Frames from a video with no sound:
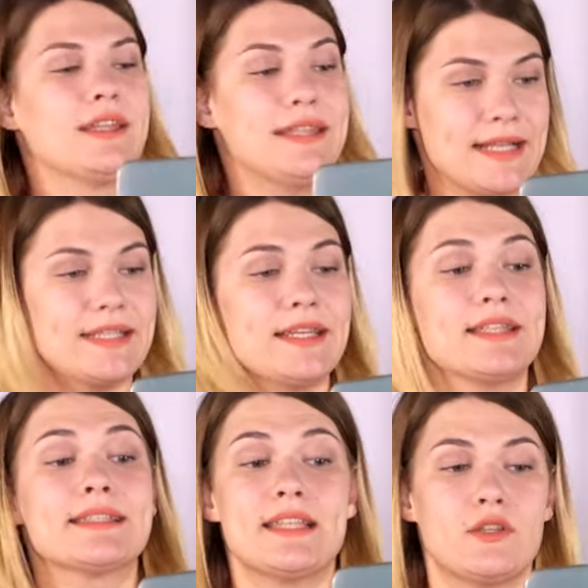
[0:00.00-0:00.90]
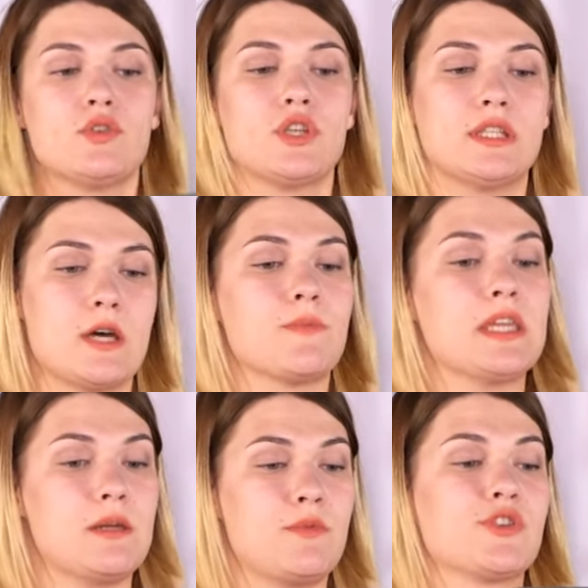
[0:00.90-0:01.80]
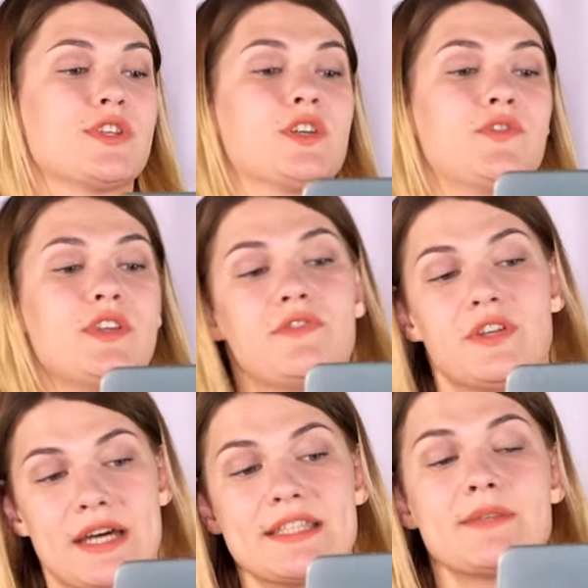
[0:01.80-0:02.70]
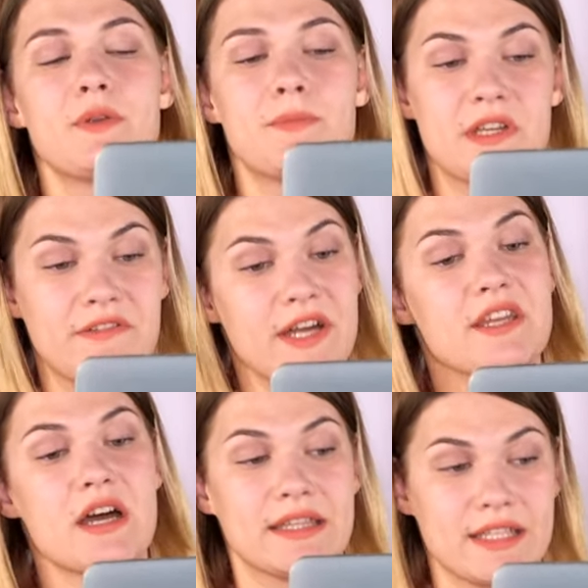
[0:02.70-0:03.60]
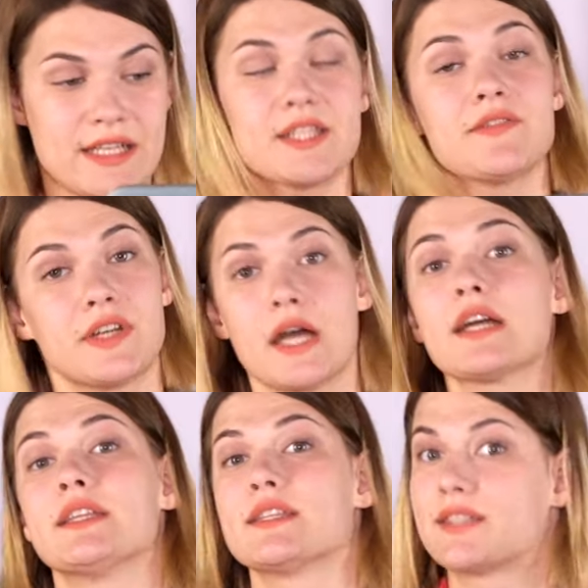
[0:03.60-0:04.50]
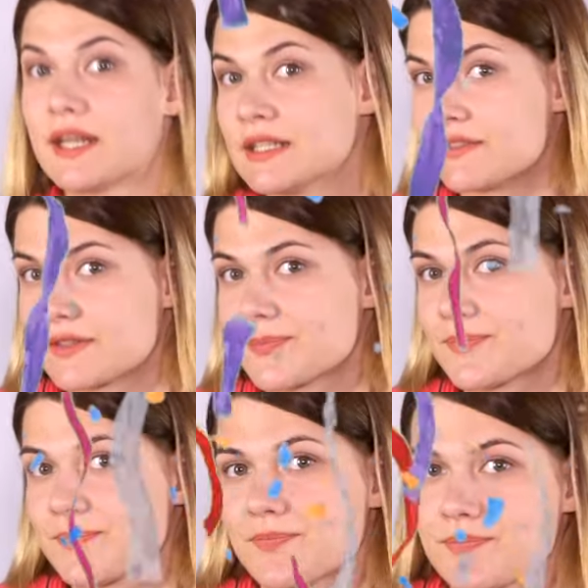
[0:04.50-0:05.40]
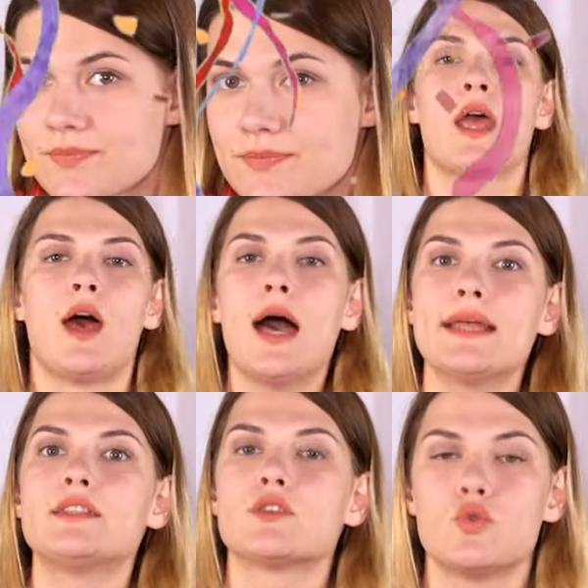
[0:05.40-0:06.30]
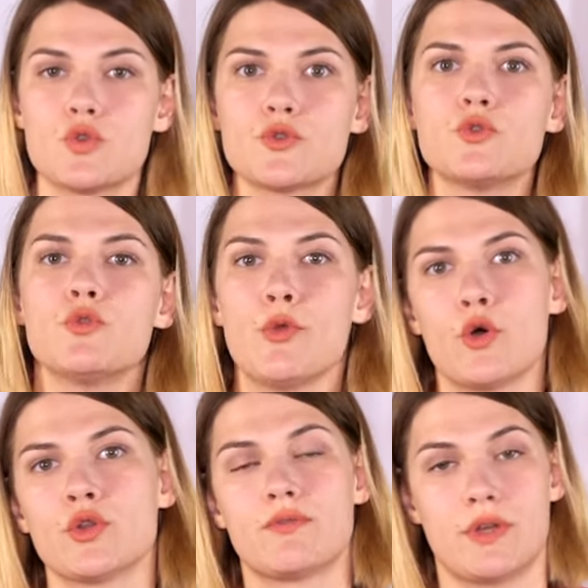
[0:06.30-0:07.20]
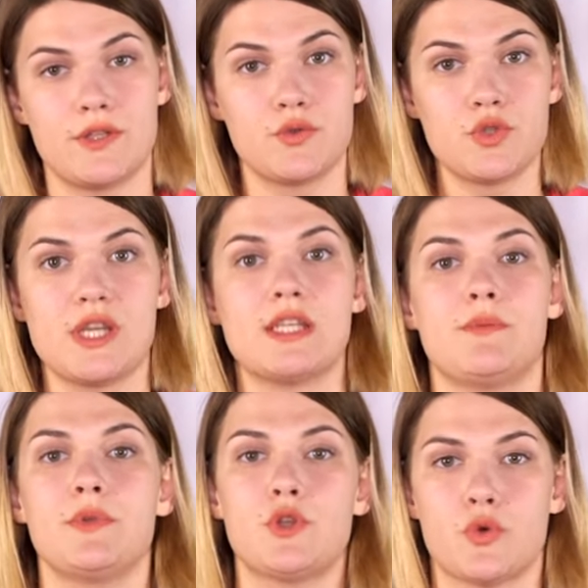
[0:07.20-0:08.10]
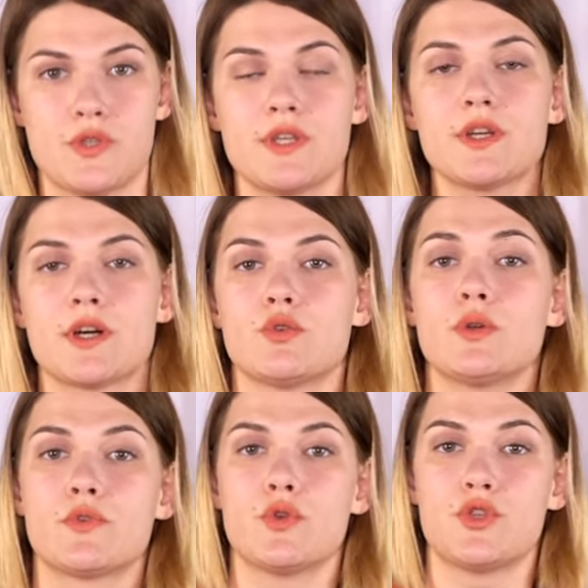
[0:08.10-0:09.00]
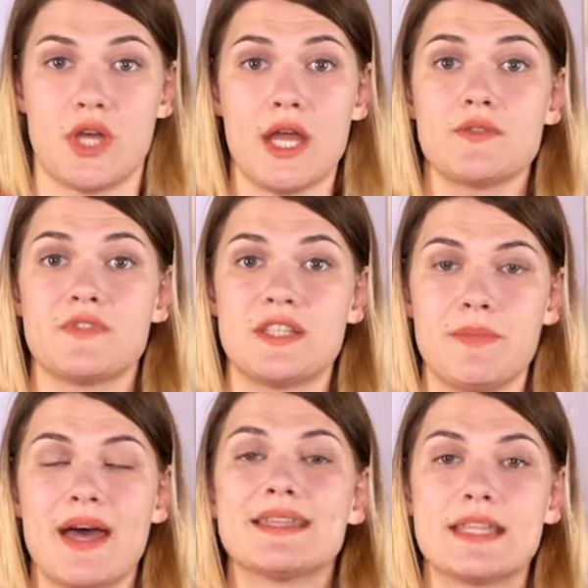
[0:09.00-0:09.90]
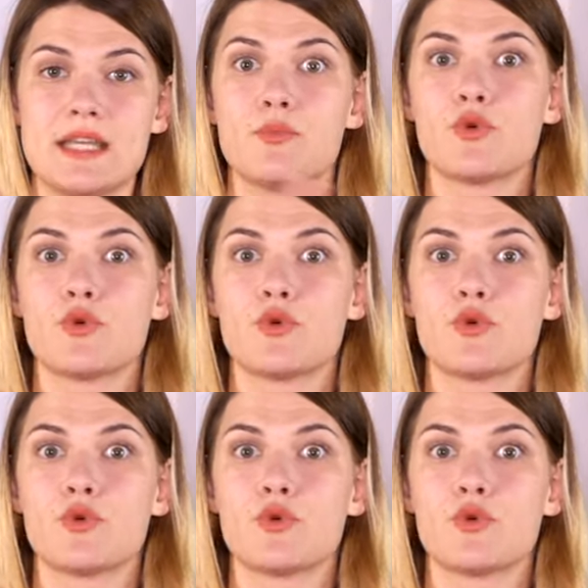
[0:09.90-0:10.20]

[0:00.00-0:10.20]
Дельта — это следующий этап кембриджских квалификаций преподавания английского как иностранного. Это курс углубленного изучения методики, который включает в себя три